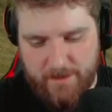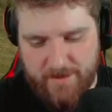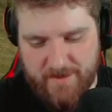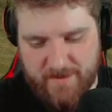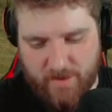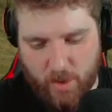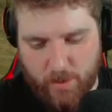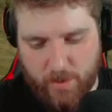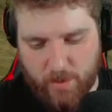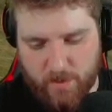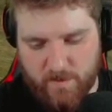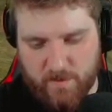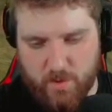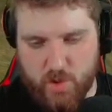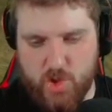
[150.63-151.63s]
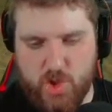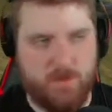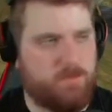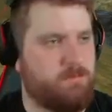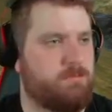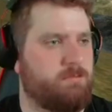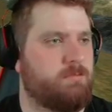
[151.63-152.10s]

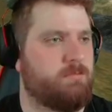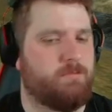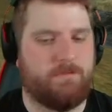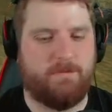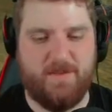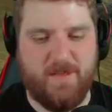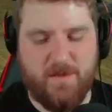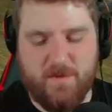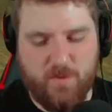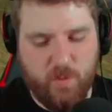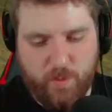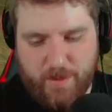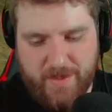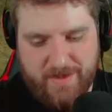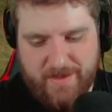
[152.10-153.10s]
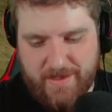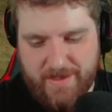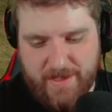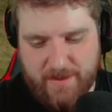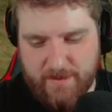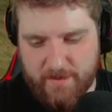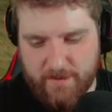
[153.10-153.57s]
Verzauberungstisch. Was halt super
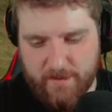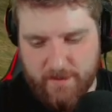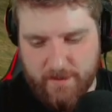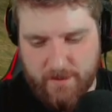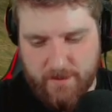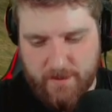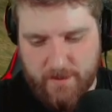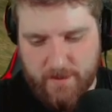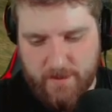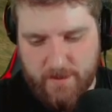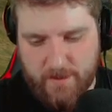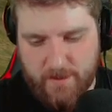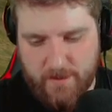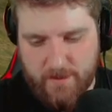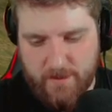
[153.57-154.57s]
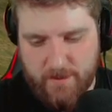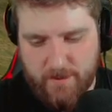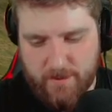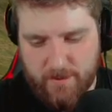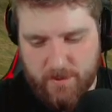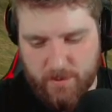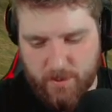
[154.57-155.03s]
intelligent ist, ne?
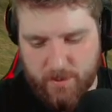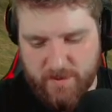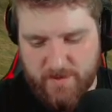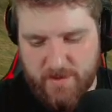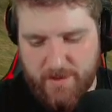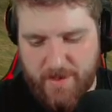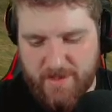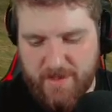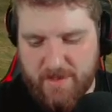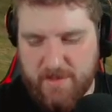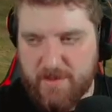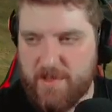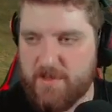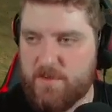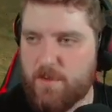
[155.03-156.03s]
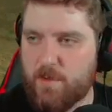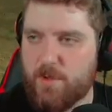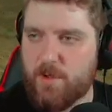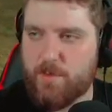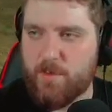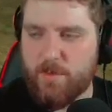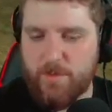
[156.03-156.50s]
Du musst in der Magie ganz
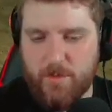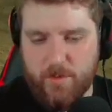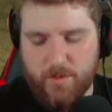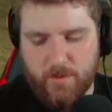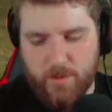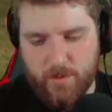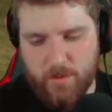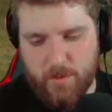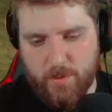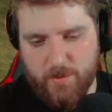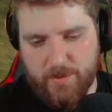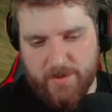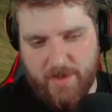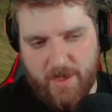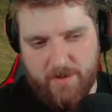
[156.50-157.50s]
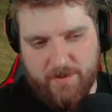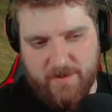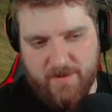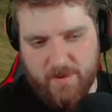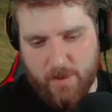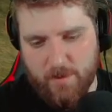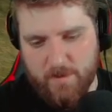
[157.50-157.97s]
hochkommen, um, um, um, um da
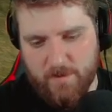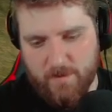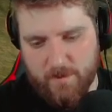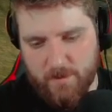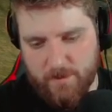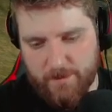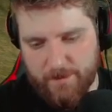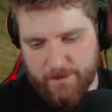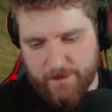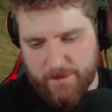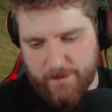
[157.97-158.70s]
verzaubern zu können.